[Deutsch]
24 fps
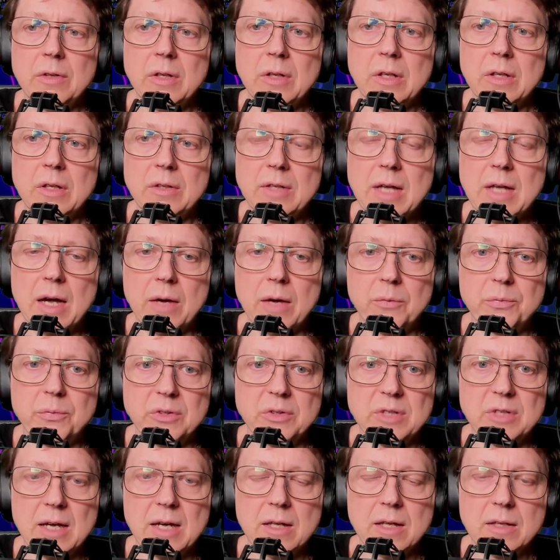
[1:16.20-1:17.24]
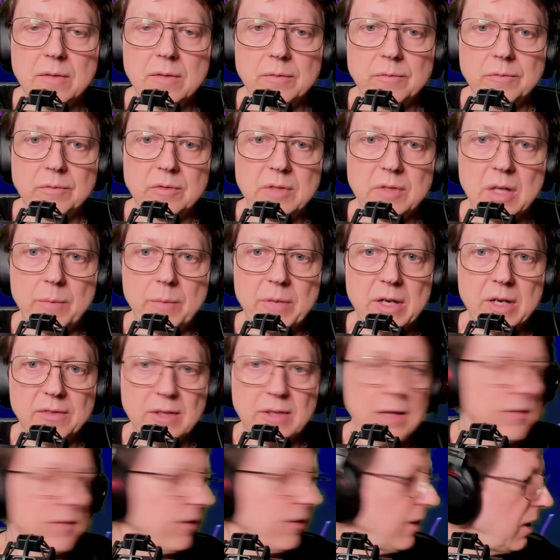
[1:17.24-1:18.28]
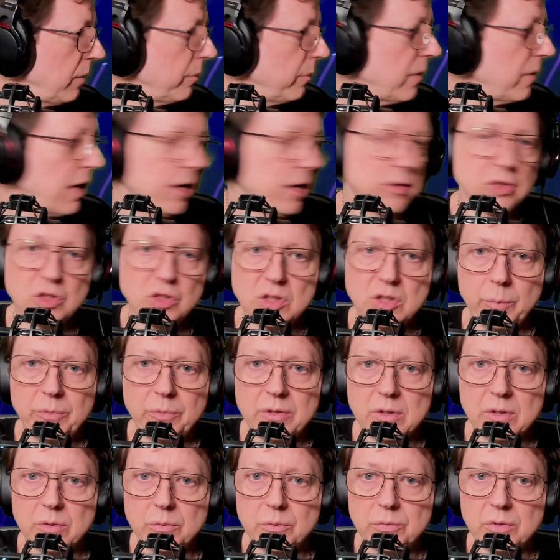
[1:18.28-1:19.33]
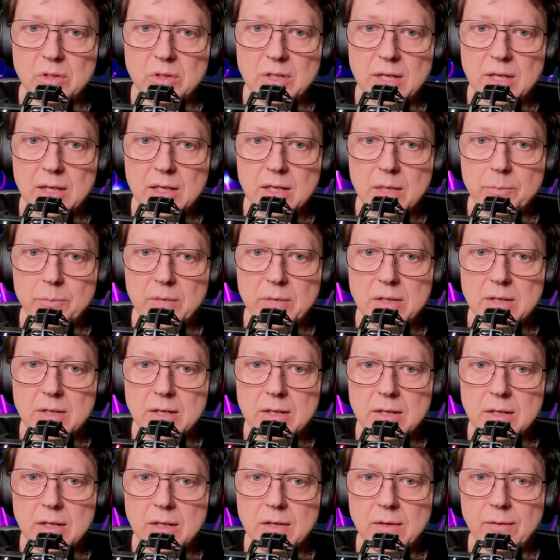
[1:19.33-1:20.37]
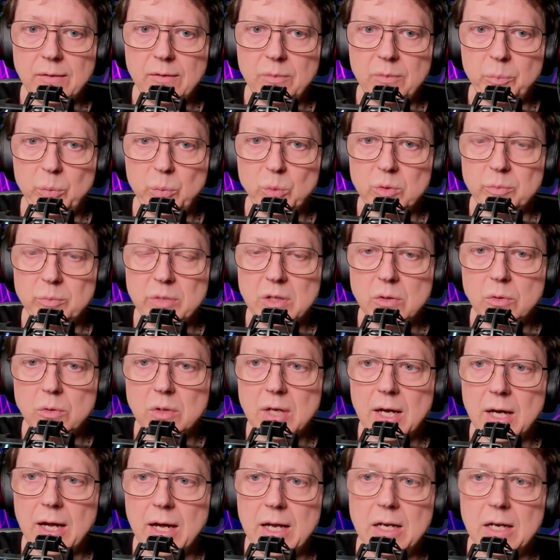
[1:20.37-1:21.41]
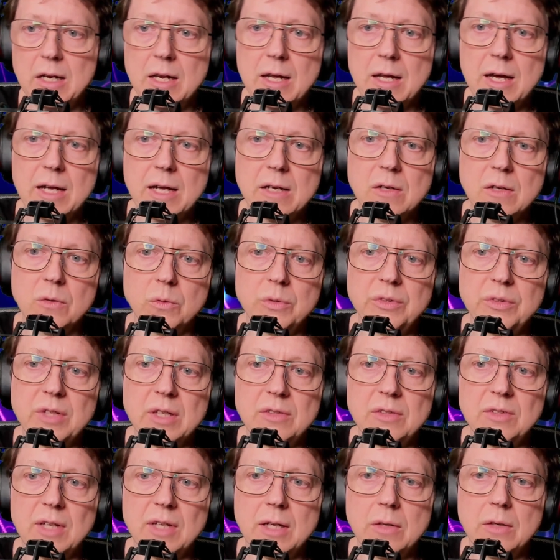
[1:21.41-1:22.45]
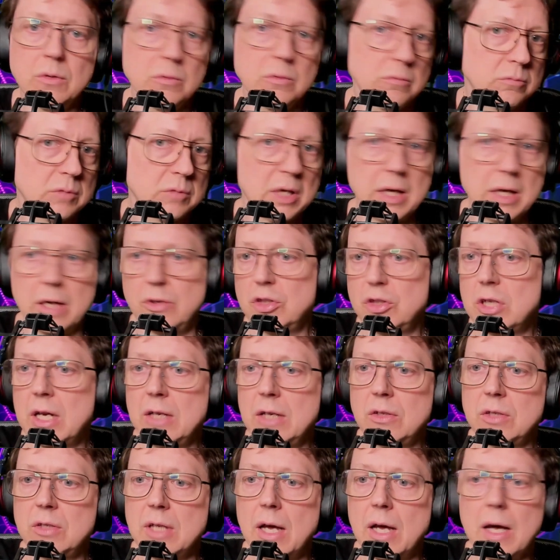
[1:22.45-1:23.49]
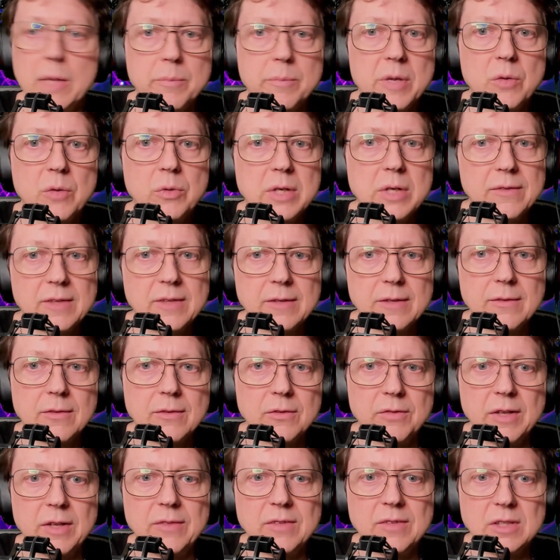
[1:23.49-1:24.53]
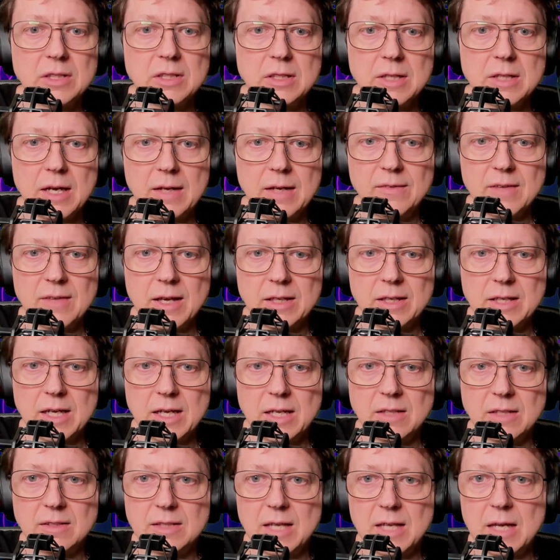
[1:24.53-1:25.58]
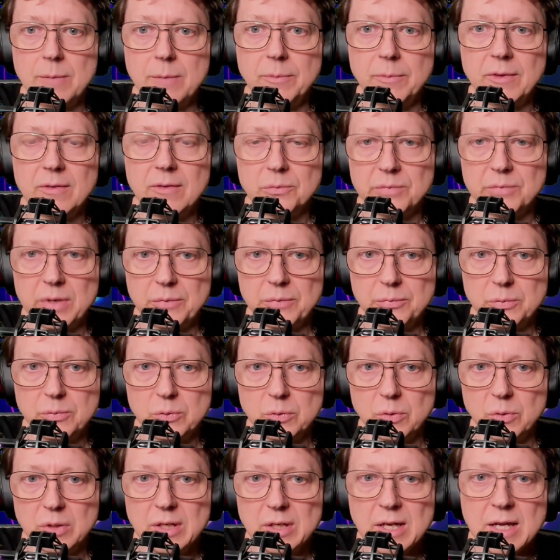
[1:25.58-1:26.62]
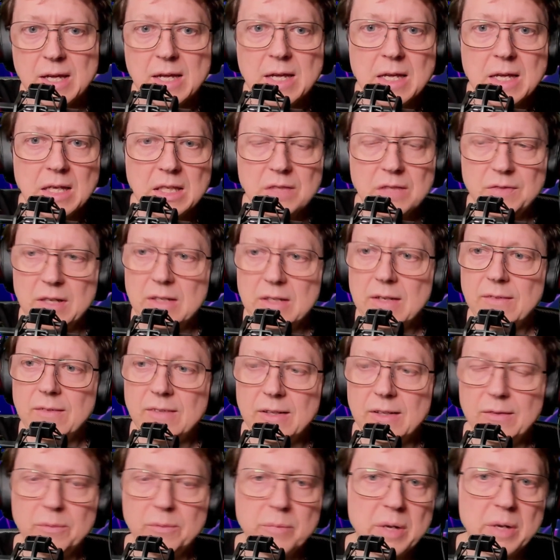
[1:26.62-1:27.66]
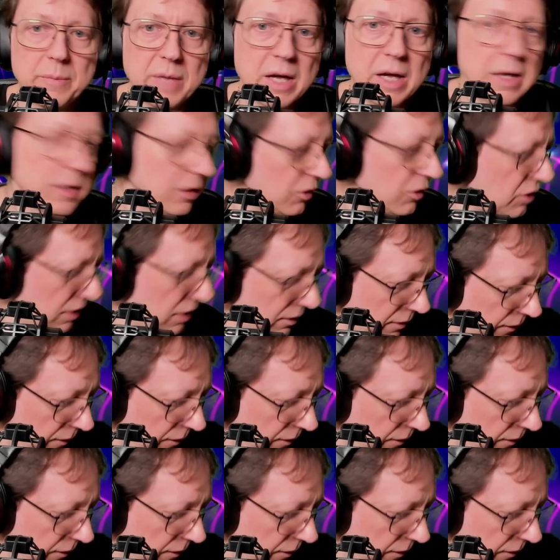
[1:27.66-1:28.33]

ja, von da kann man das Ganze eben anstöpseln und von da kann man dann in das Bootmenü reinladen und hat dann anscheinend, ja, hat man 126 in 1 Arcade Games zur Verfügung. Ich werde das jetzt mal machen. Ich stecke das